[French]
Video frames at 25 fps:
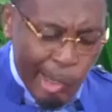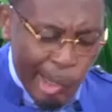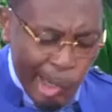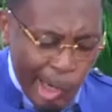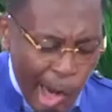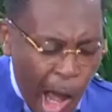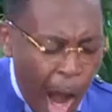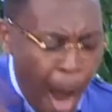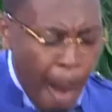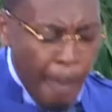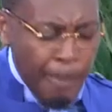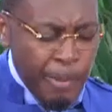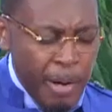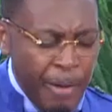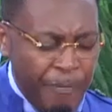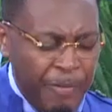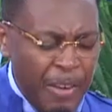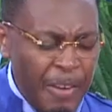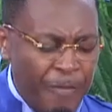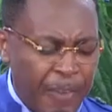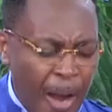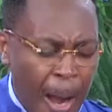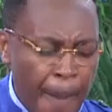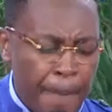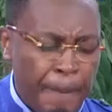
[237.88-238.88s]
l'homme ne
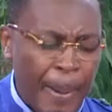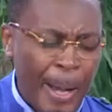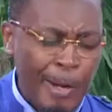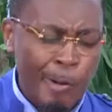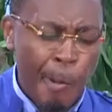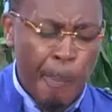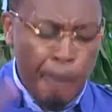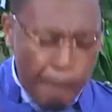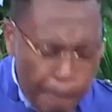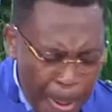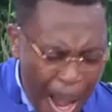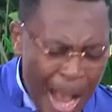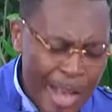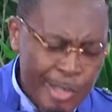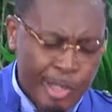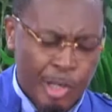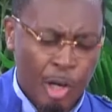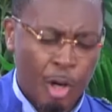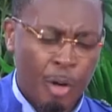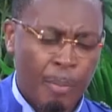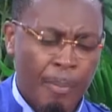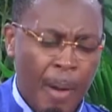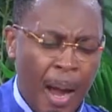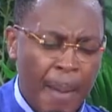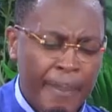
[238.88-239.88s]
vivra pas de pain
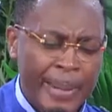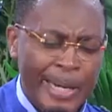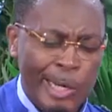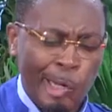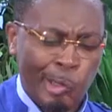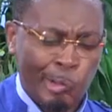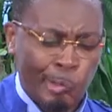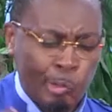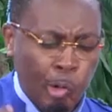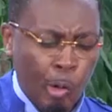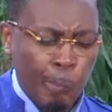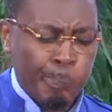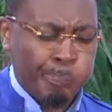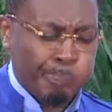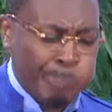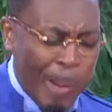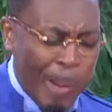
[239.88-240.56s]
seulement, mais de toute